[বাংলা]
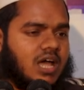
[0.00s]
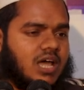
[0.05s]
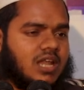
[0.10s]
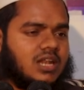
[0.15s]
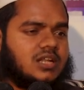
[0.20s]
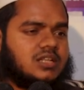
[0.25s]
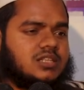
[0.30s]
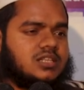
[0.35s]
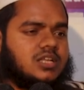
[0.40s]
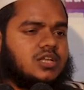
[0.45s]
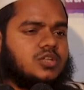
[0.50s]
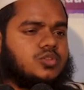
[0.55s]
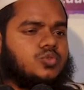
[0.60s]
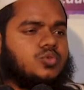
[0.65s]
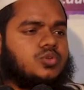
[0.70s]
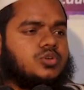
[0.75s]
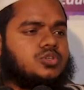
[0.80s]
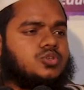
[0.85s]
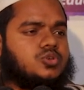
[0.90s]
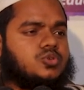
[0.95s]
আল্লাহর থেকে
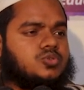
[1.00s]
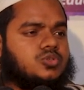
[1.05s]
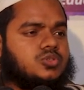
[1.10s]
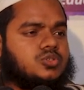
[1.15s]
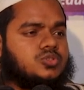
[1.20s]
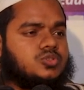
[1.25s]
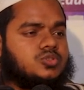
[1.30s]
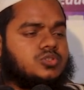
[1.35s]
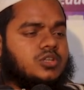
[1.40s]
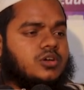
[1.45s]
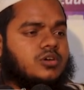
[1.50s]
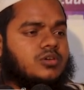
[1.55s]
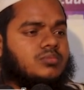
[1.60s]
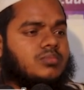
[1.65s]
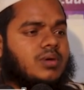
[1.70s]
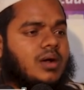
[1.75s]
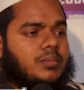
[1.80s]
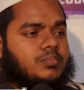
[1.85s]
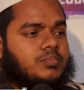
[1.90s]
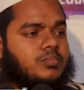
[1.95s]
দূরে সত্য সত্য এখন
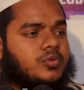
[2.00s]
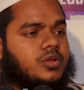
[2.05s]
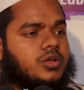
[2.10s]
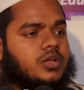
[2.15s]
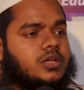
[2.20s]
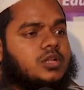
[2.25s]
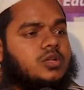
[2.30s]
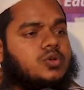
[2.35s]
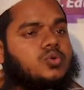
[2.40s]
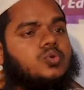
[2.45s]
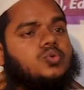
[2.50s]
বাপ মরে গেলে